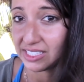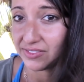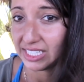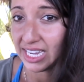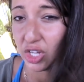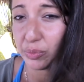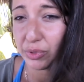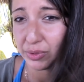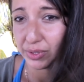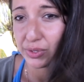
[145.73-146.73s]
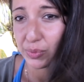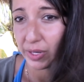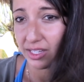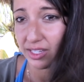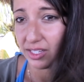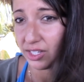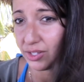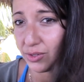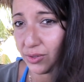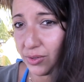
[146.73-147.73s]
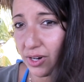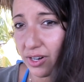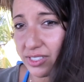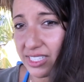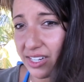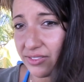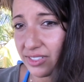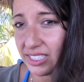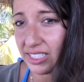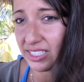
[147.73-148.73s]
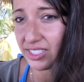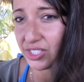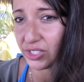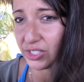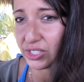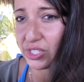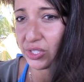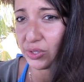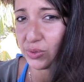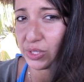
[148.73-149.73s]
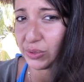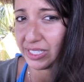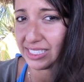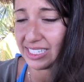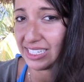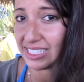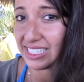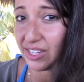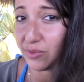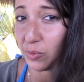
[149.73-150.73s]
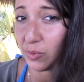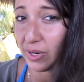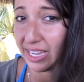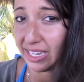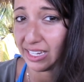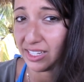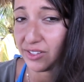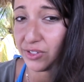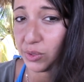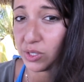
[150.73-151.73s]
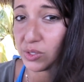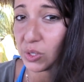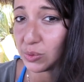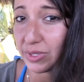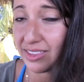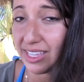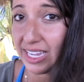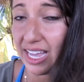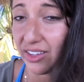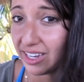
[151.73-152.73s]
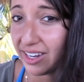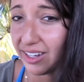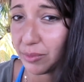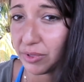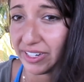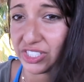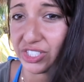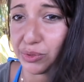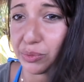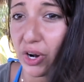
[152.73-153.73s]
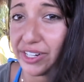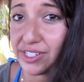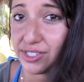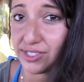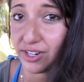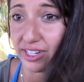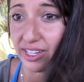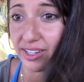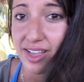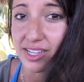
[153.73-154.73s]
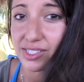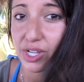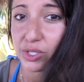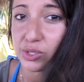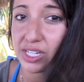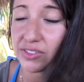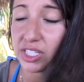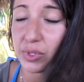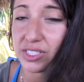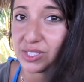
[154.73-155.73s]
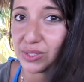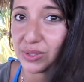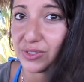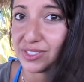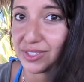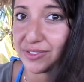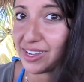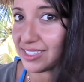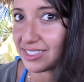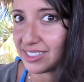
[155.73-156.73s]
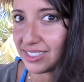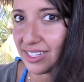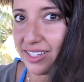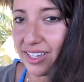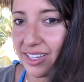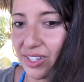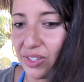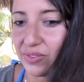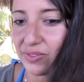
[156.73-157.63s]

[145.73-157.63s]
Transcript: Meskipun puasa dapat membantu Anda menurunkan berat badan secara efektif, pastikan melakukannya dengan aman dan konsultasikan dengan ahli kesehatan sebelum memulai.